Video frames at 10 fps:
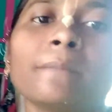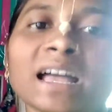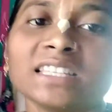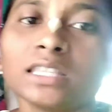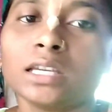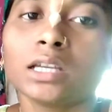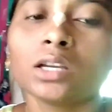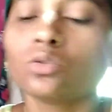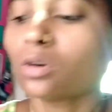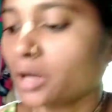মাজা দেখে
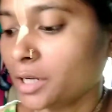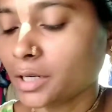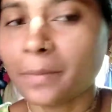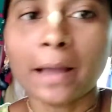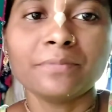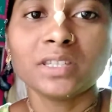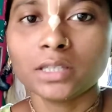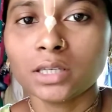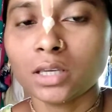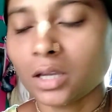কড়াইটা
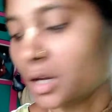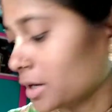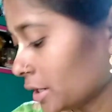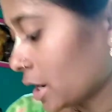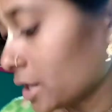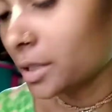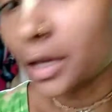ভাবছি এখানে